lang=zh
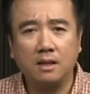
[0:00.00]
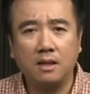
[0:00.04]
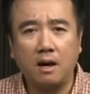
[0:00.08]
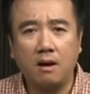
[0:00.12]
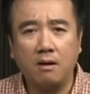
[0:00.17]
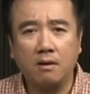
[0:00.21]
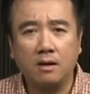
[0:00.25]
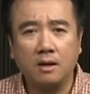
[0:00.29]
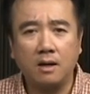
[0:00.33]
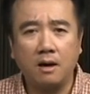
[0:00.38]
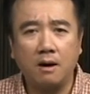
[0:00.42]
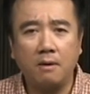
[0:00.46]

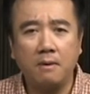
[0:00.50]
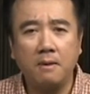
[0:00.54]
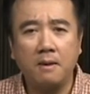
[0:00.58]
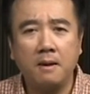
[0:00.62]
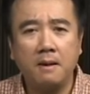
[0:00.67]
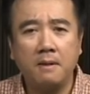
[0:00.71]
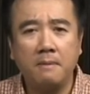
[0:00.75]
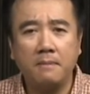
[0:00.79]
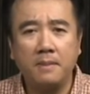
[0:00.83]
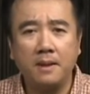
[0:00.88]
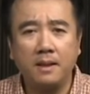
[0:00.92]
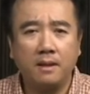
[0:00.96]
祷告，
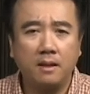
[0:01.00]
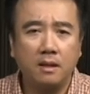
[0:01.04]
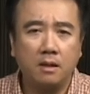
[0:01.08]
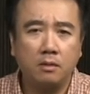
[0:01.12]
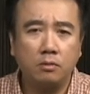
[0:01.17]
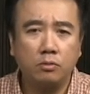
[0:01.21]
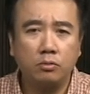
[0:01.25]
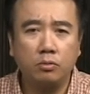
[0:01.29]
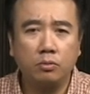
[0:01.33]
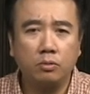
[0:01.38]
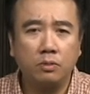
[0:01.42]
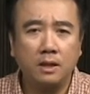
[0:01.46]
免得
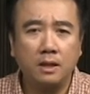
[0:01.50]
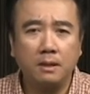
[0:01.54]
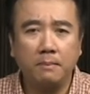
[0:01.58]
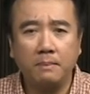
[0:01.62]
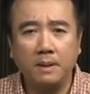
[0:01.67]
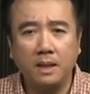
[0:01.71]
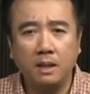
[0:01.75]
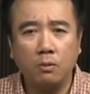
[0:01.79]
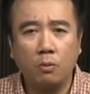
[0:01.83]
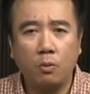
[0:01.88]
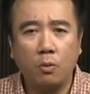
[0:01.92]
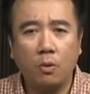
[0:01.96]
入了
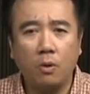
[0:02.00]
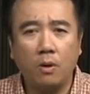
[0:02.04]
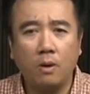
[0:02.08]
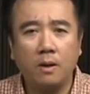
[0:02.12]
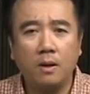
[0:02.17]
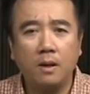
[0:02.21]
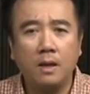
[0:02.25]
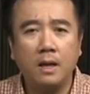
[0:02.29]
迷惑。